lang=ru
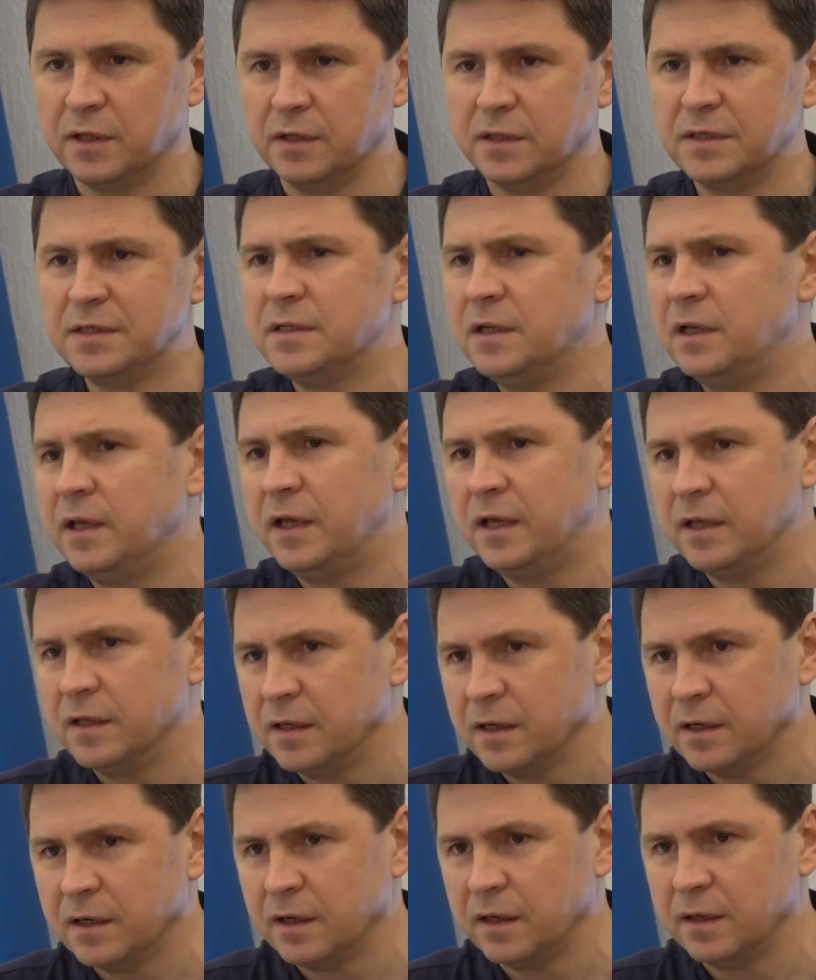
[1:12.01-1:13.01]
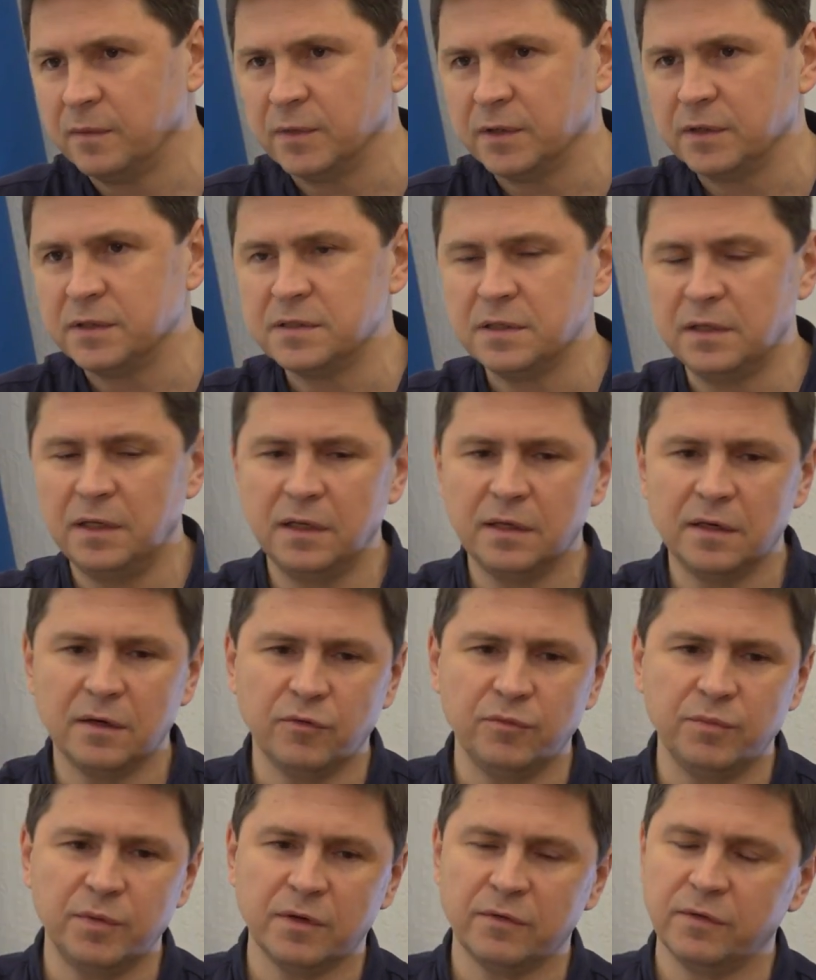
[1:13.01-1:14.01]
население Крыма, население
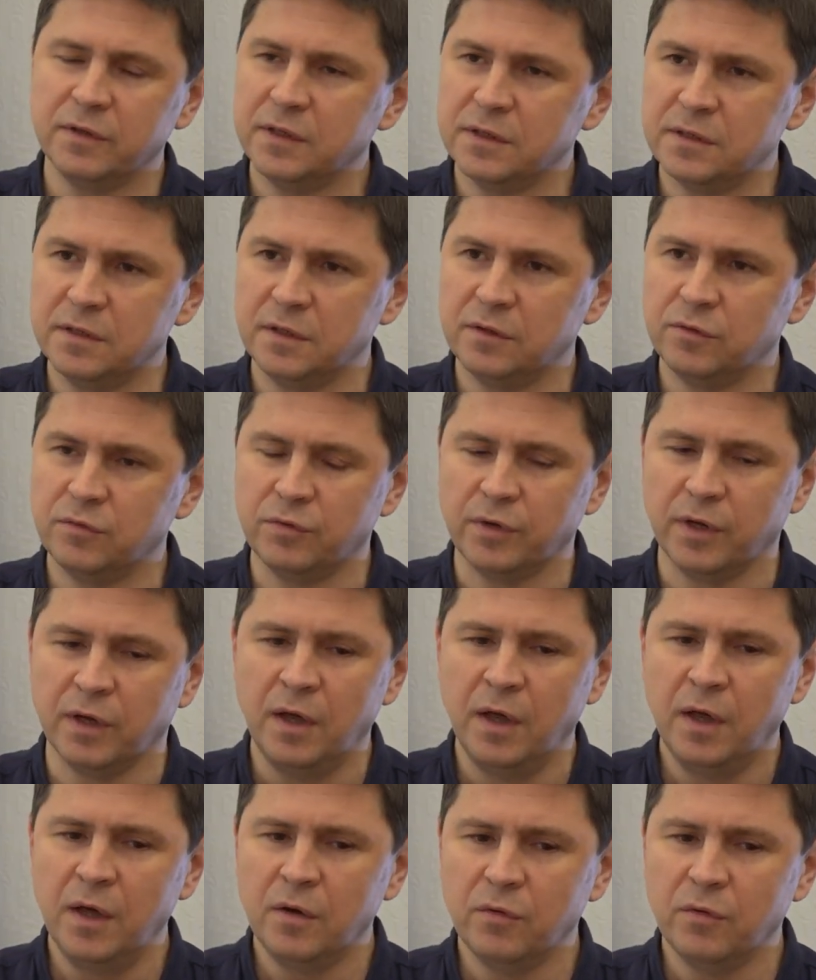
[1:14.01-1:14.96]
оккупированных территорий.